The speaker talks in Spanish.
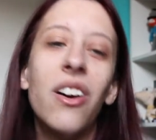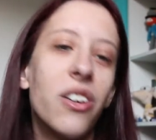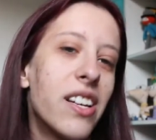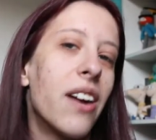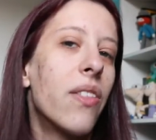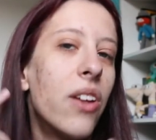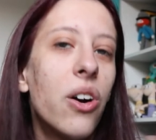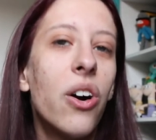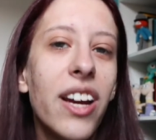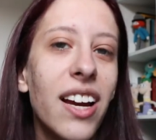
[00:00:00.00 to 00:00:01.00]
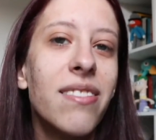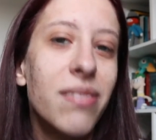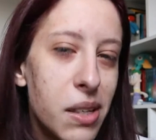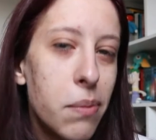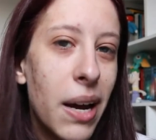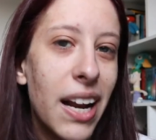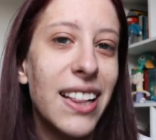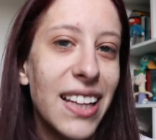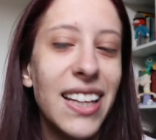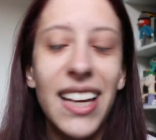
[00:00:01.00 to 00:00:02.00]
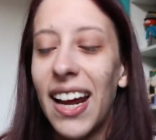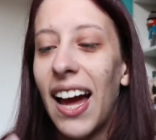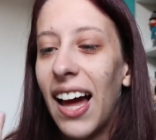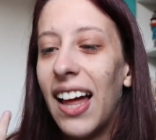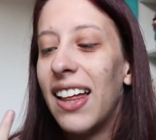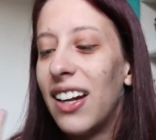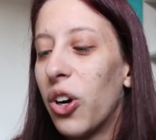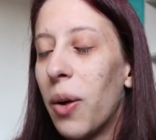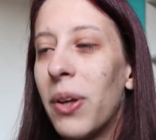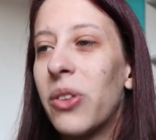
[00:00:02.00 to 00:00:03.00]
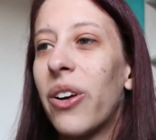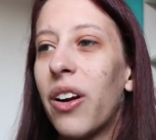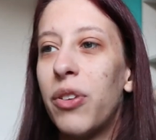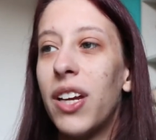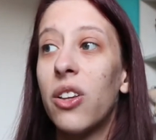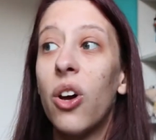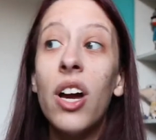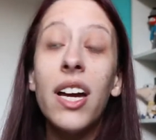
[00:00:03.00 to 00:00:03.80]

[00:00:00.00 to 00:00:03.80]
O sea, cuando lo oigan van a entender a lo que me estoy refiriendo.